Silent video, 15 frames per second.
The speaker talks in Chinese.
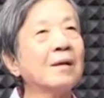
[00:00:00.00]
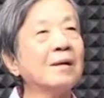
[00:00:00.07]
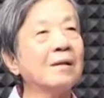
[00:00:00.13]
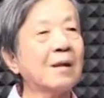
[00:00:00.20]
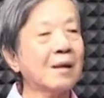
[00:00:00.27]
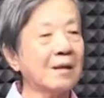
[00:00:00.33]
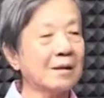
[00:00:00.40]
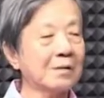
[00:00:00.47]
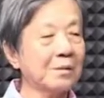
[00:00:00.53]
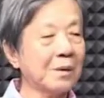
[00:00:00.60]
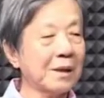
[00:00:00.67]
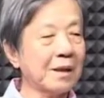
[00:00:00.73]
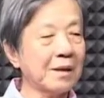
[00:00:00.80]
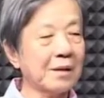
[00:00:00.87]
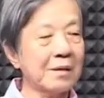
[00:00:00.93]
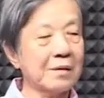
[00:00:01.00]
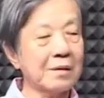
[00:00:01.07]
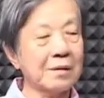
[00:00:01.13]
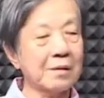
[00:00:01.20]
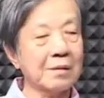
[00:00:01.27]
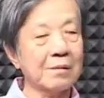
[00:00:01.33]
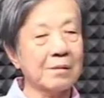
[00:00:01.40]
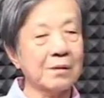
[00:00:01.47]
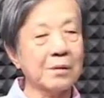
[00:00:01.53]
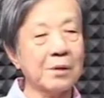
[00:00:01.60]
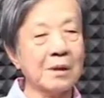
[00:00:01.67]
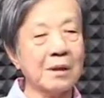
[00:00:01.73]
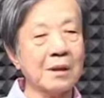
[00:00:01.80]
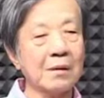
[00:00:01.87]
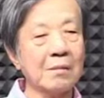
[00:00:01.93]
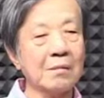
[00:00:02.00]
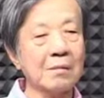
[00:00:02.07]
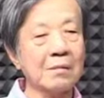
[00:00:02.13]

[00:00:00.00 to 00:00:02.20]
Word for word: 那所以因此，我觉得。